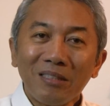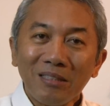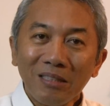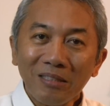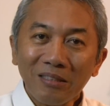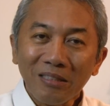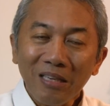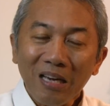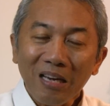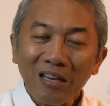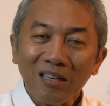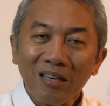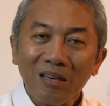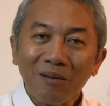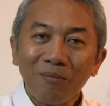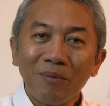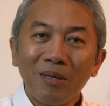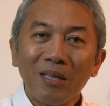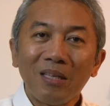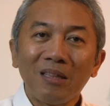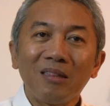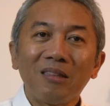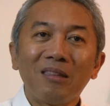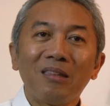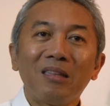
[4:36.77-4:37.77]
uh, Blessed
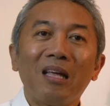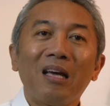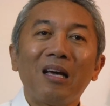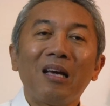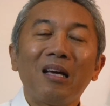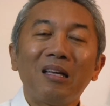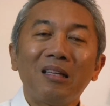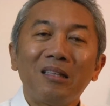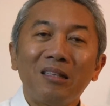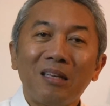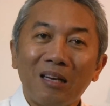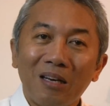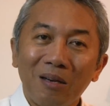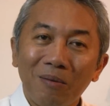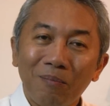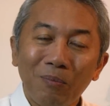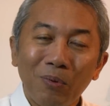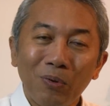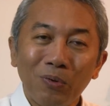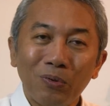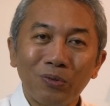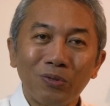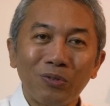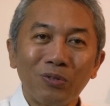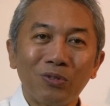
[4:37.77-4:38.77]
Sacrament na
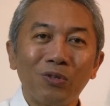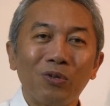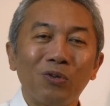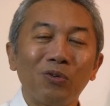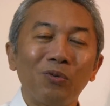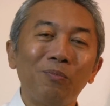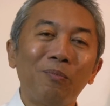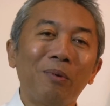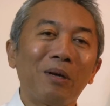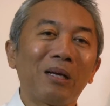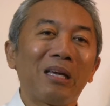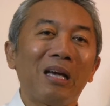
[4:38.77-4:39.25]
na-repose.